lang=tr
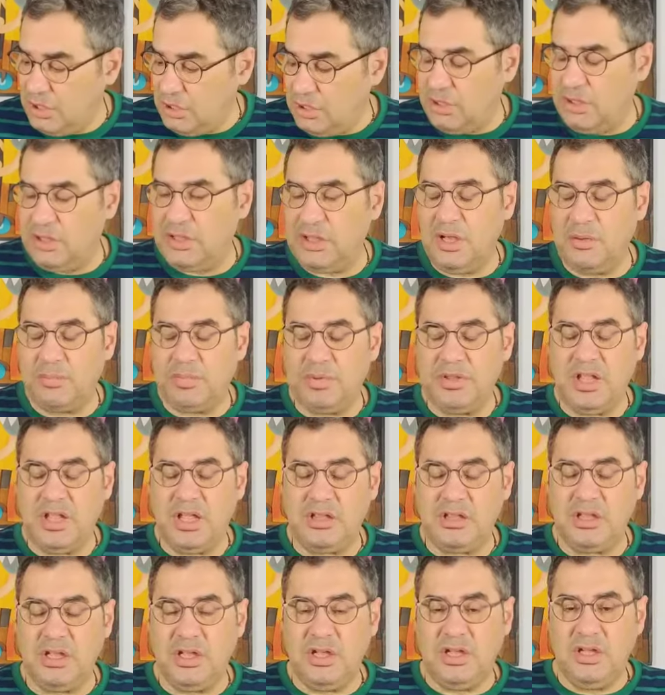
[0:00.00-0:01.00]
E,
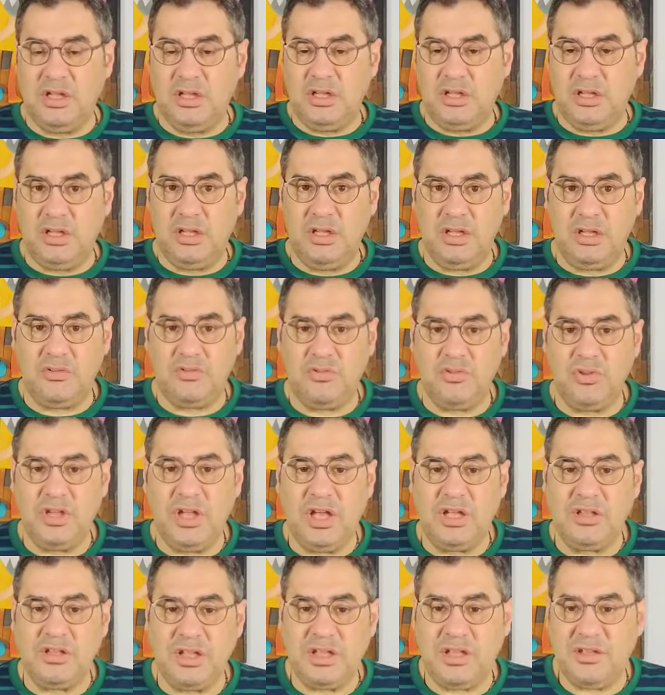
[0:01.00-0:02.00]
yapılan e,
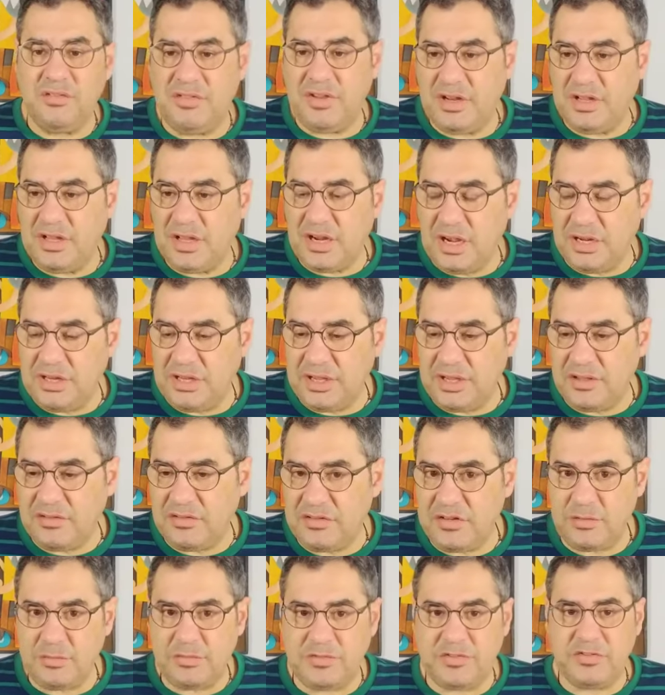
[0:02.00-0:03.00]
dünyadaki veriler. Ali
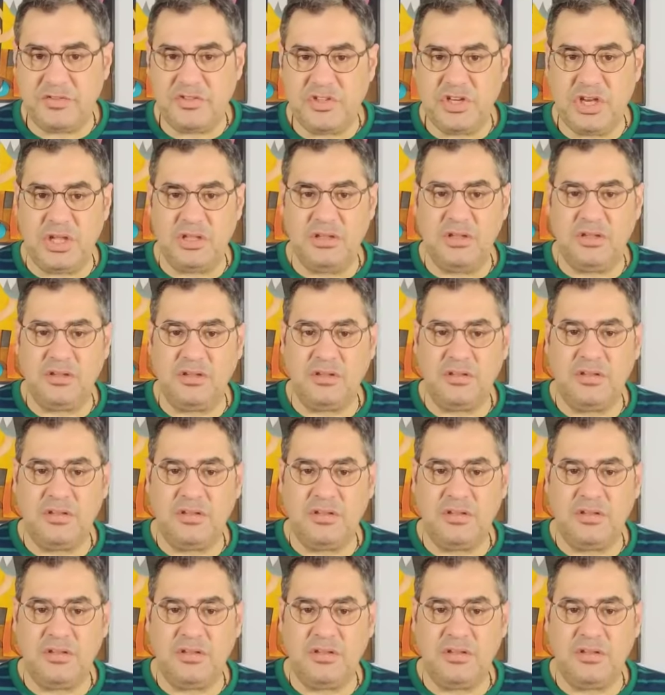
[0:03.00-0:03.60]
getirir misin Çağla'nın